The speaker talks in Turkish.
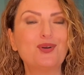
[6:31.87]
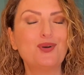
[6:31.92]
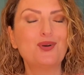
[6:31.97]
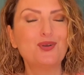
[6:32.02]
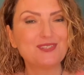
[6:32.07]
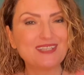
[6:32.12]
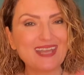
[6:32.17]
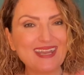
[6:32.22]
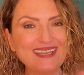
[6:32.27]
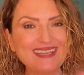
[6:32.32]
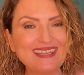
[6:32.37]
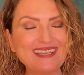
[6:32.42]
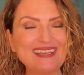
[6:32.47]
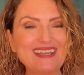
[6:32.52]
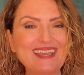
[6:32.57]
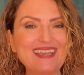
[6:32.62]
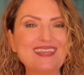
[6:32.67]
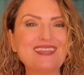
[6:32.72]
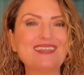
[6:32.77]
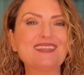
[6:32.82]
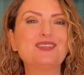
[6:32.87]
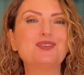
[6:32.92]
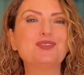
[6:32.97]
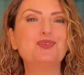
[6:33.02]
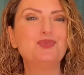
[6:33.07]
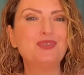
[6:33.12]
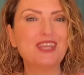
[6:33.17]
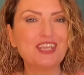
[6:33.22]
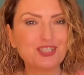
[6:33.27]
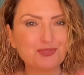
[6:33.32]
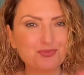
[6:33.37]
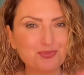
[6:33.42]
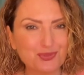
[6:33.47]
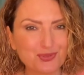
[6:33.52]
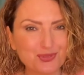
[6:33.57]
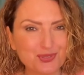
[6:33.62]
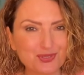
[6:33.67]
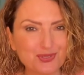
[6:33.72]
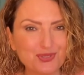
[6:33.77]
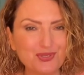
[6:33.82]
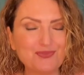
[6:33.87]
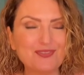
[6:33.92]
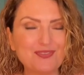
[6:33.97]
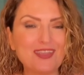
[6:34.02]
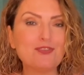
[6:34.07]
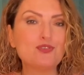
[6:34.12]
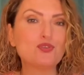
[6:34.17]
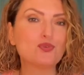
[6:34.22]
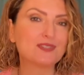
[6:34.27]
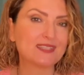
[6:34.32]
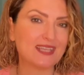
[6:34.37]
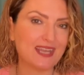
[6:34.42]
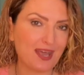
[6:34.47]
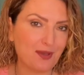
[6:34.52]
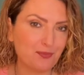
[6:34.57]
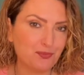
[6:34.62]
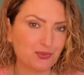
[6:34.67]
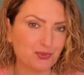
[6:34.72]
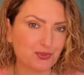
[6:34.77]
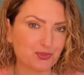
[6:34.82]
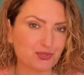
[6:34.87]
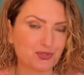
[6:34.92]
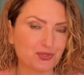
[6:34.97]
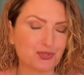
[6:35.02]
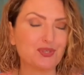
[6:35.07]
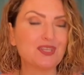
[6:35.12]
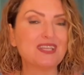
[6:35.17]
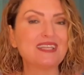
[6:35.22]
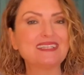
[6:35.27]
Özellikle Güneş burcu ve yükselen burcu